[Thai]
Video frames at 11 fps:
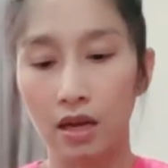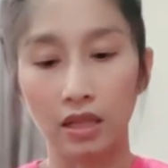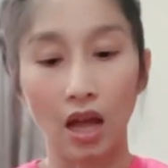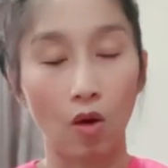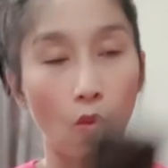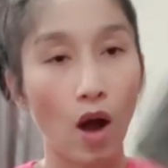
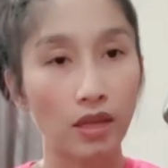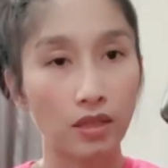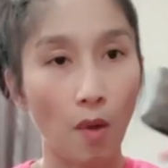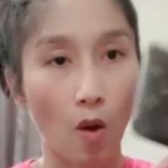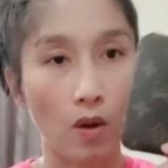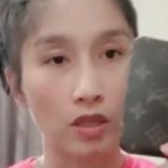แต่ว่าจะ
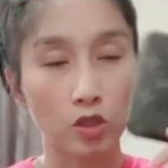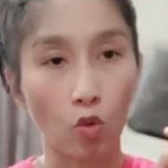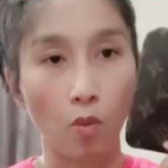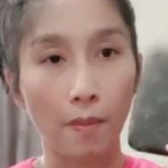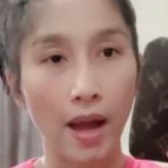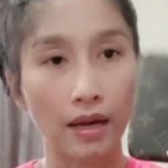บอกว่าจุ
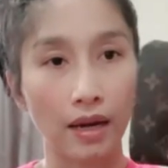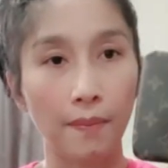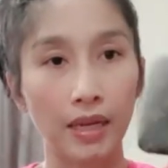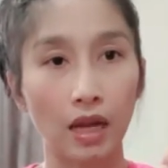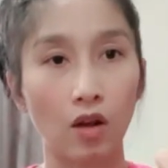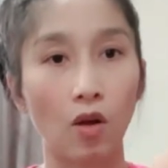มากนะใบ
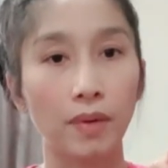เนี้ยก็